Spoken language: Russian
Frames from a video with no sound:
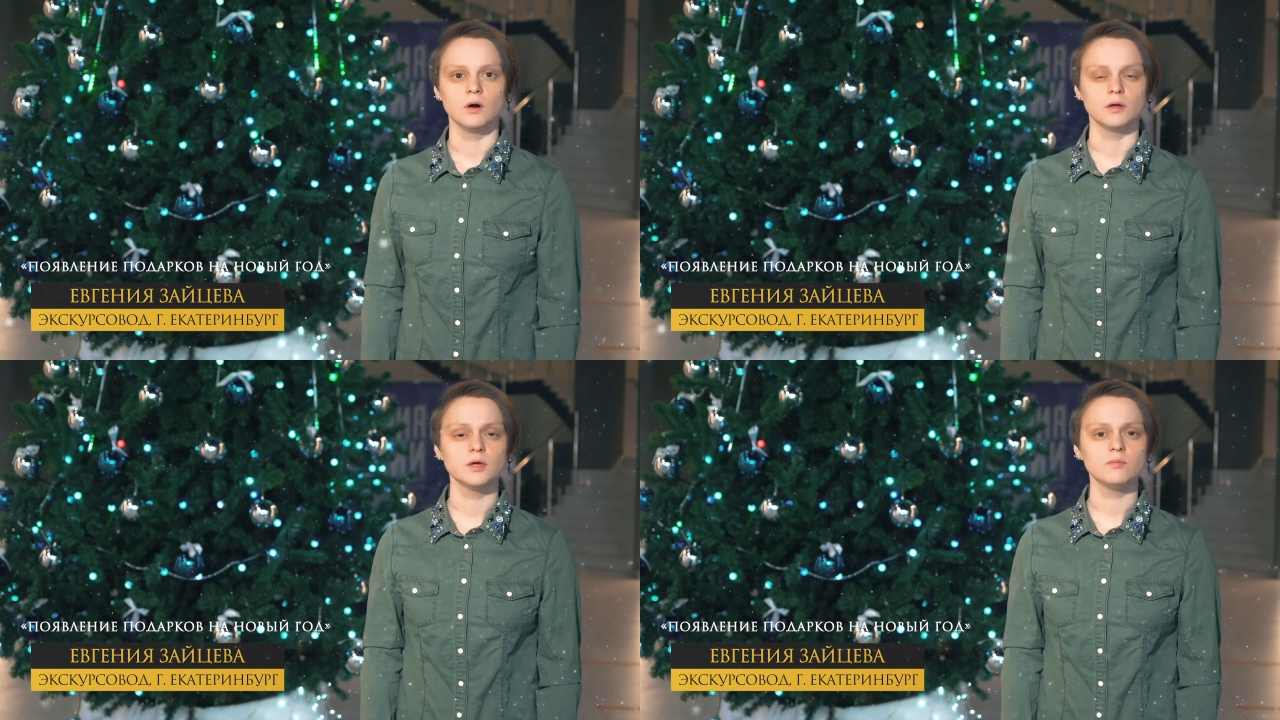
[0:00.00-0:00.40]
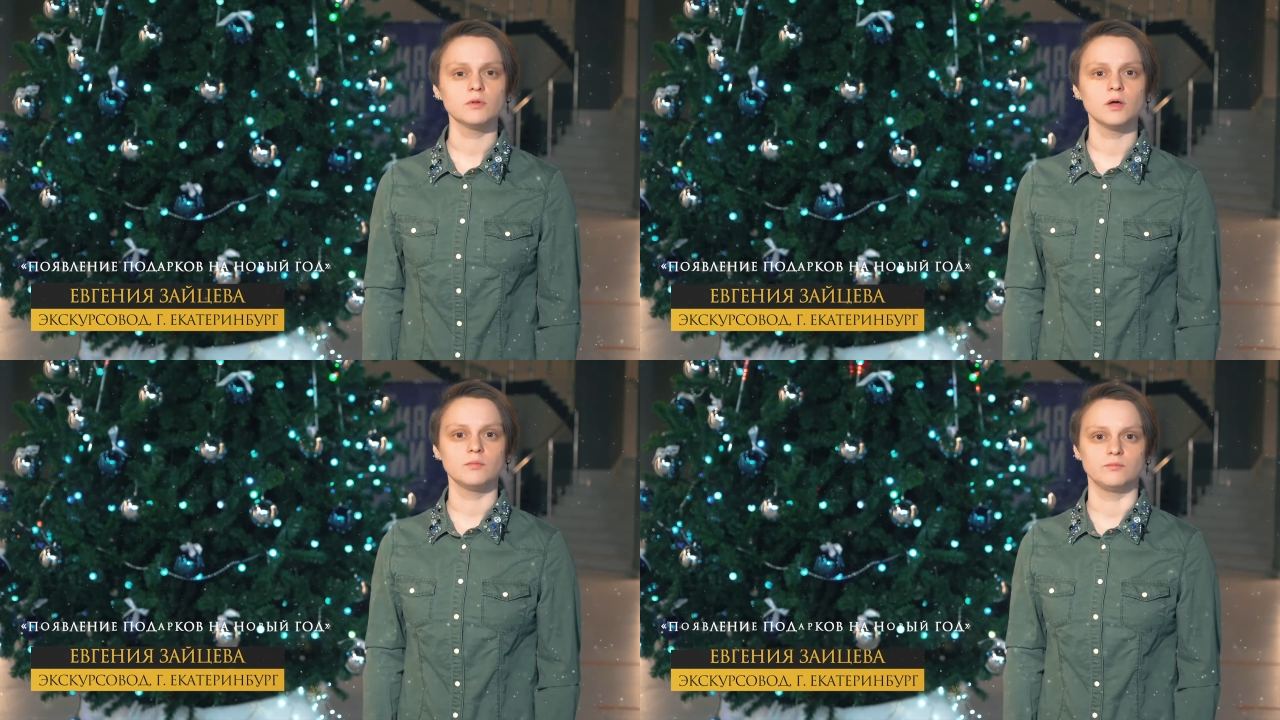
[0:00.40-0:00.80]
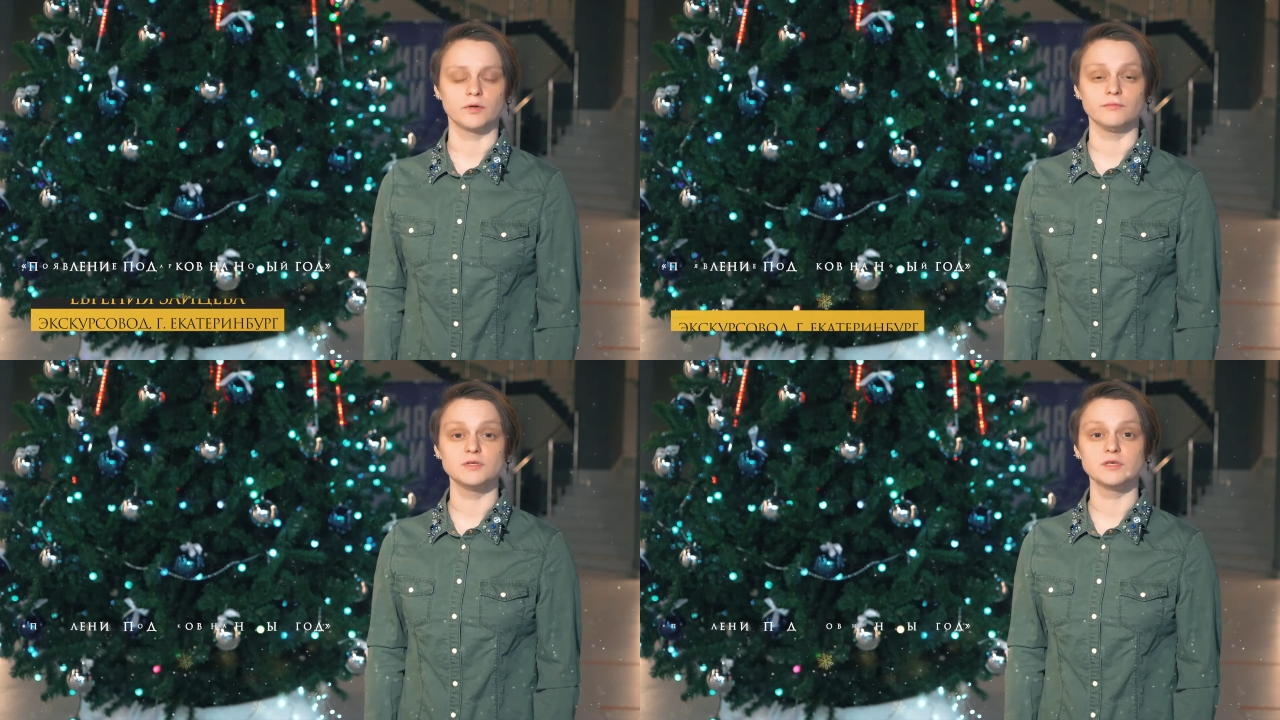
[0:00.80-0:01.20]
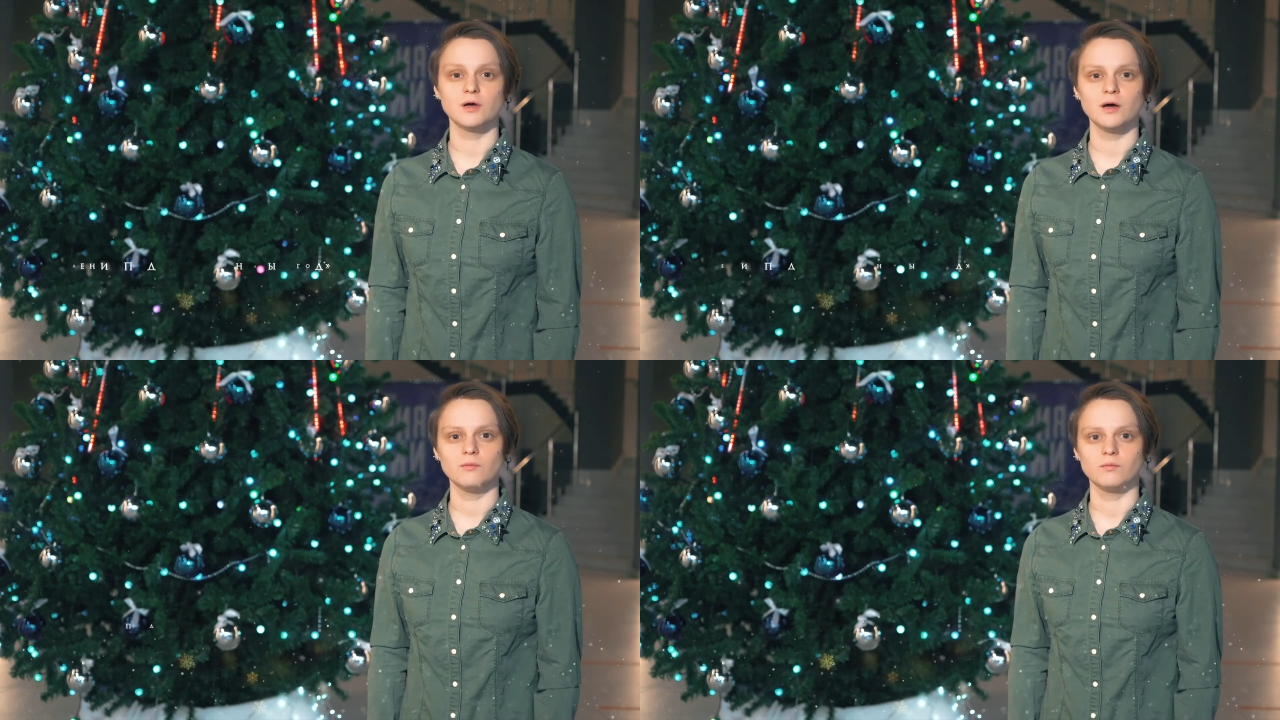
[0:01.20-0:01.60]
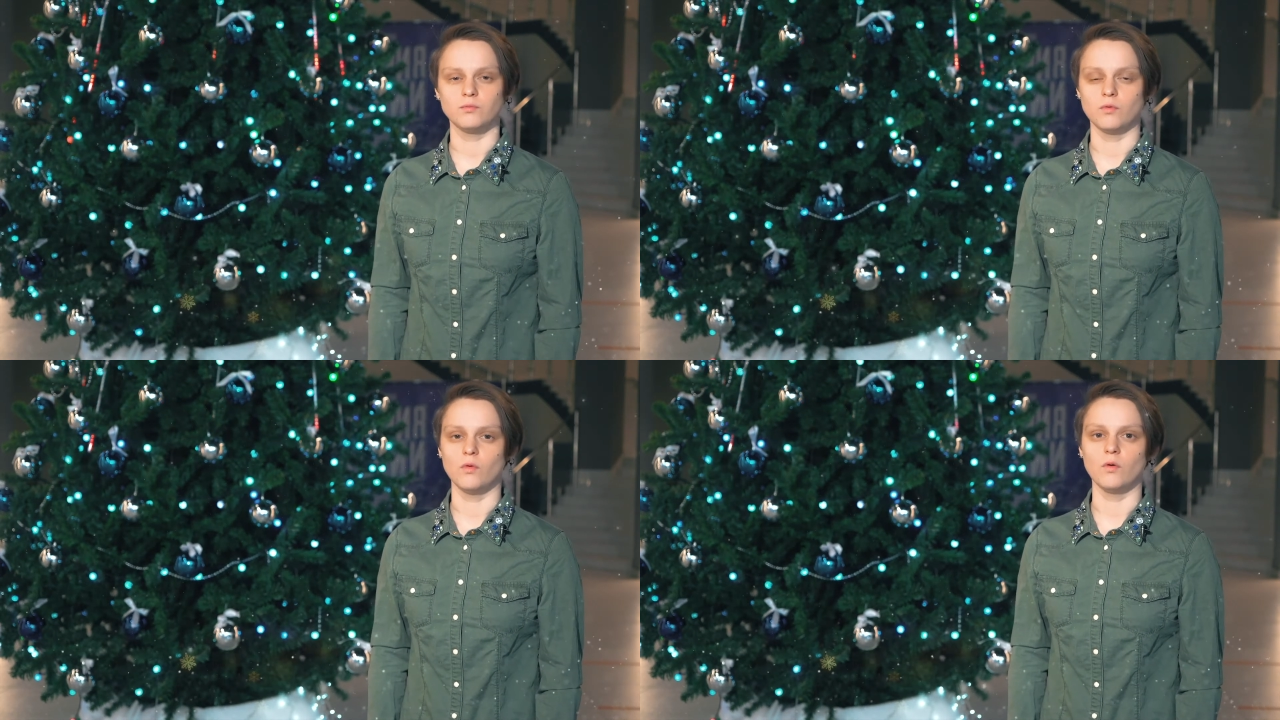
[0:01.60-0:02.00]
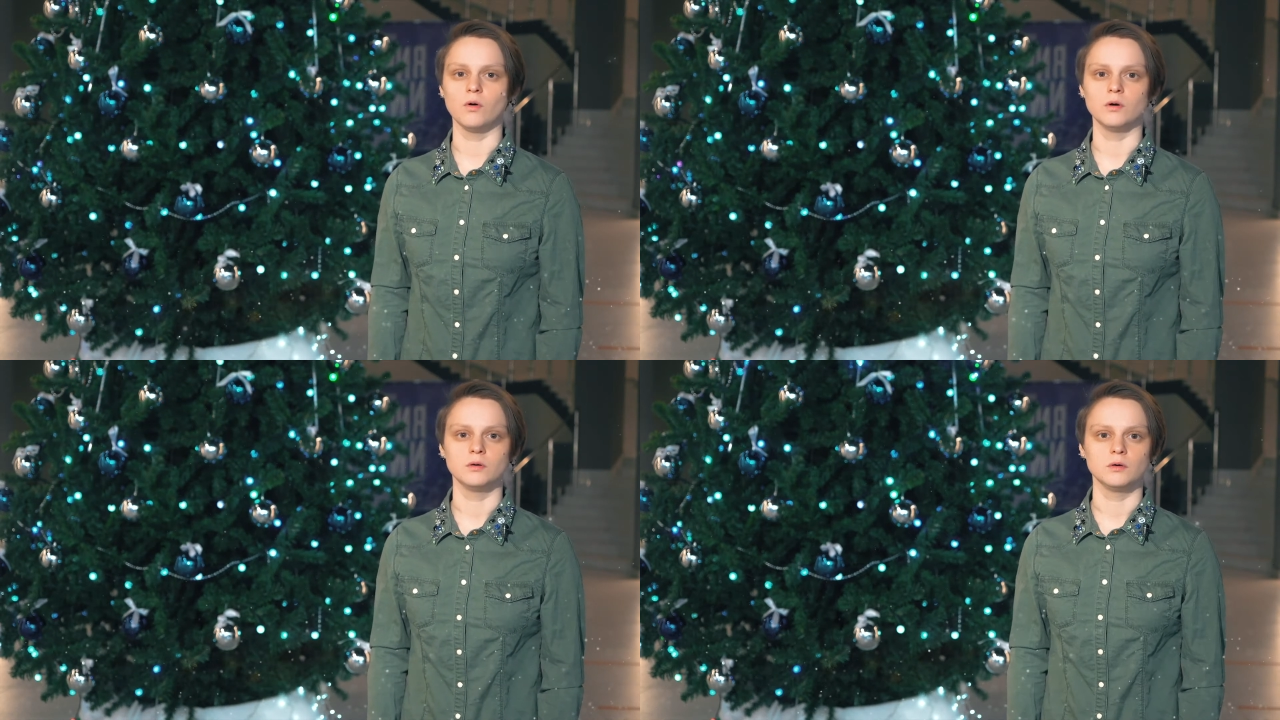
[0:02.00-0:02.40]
Она была проведена по